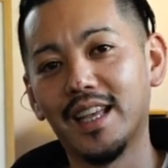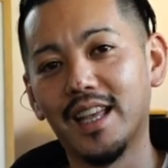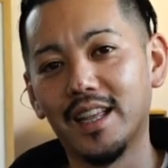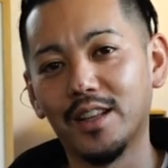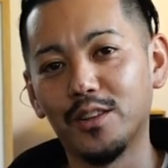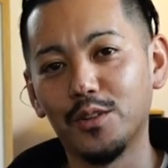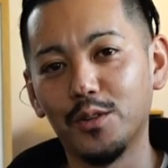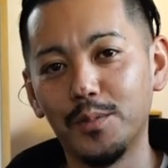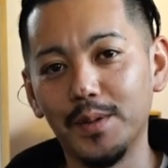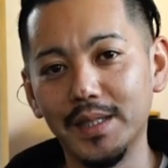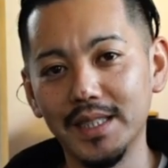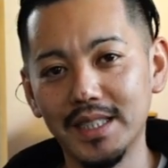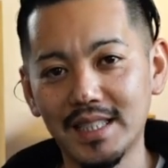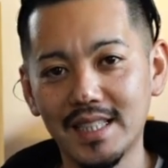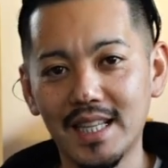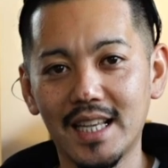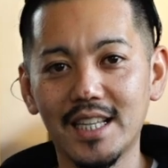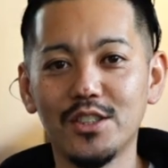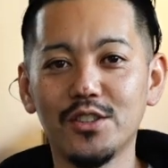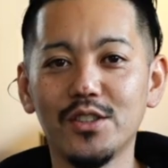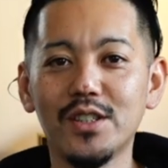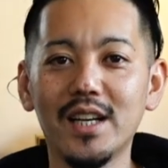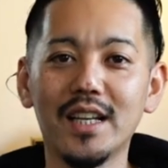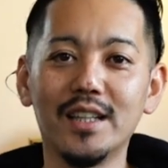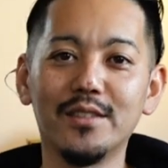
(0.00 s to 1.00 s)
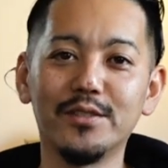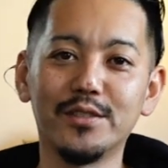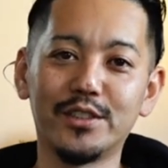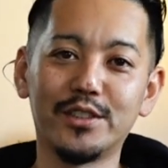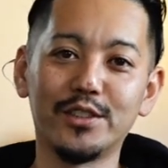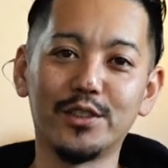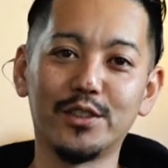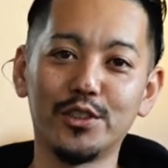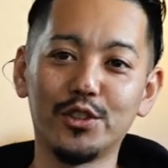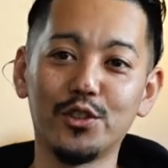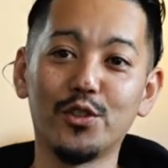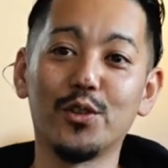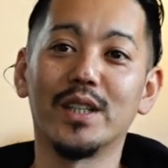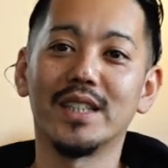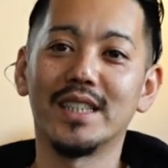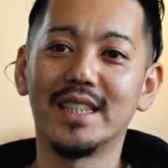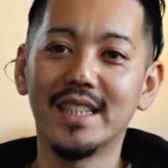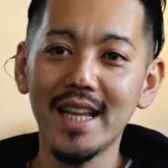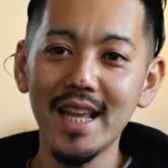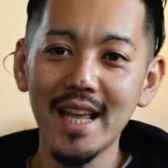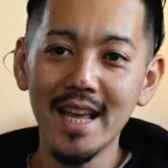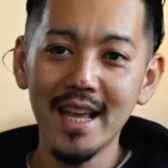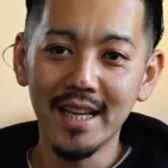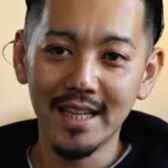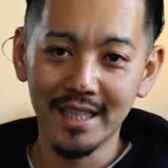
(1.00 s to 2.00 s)
えーと、まず最初が普通の正月
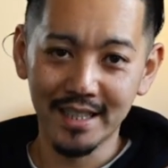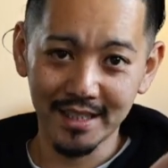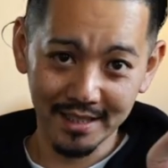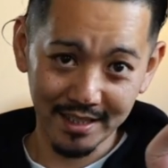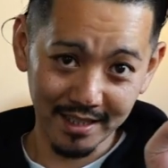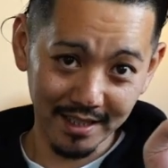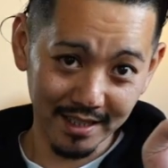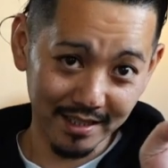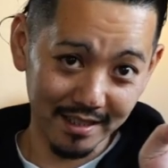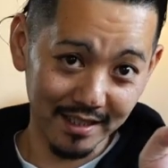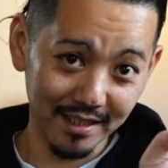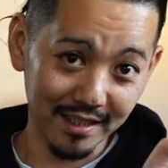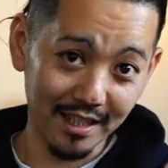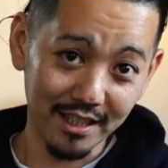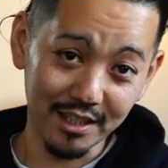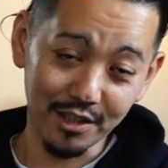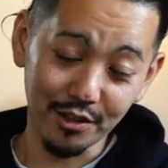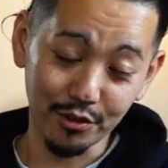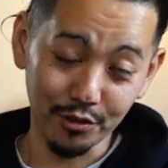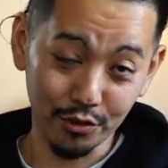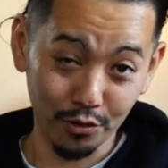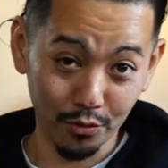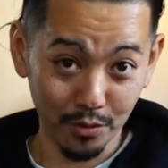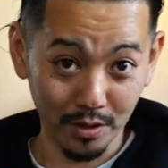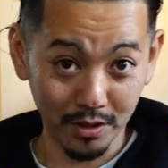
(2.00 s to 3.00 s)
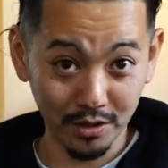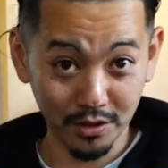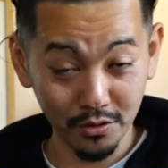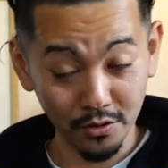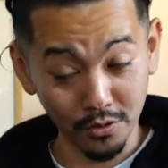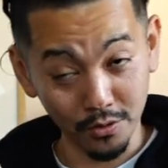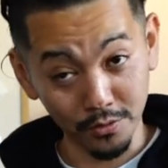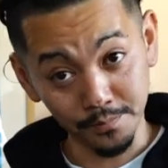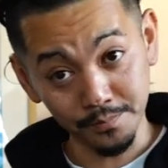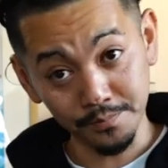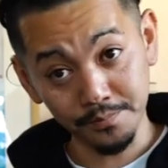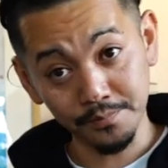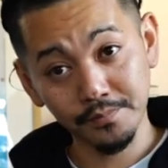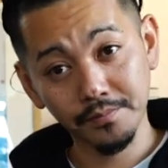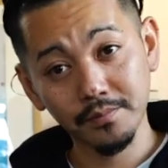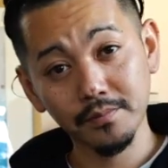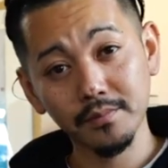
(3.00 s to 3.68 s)
ね1月1日の正月と